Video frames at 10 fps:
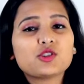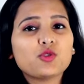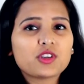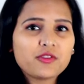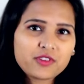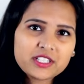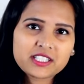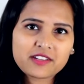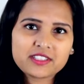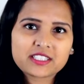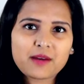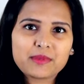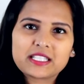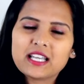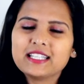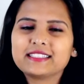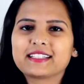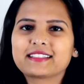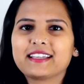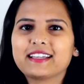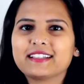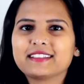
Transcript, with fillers: जियो की फ्री सर्विस का मजा ले सकते हैं